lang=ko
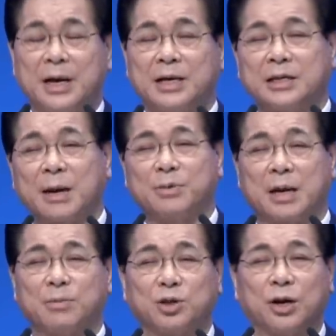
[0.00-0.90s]
이 사람
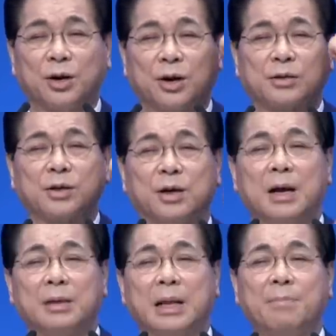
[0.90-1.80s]
사람 전화 걸어서
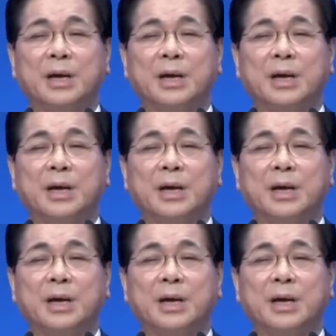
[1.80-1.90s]
남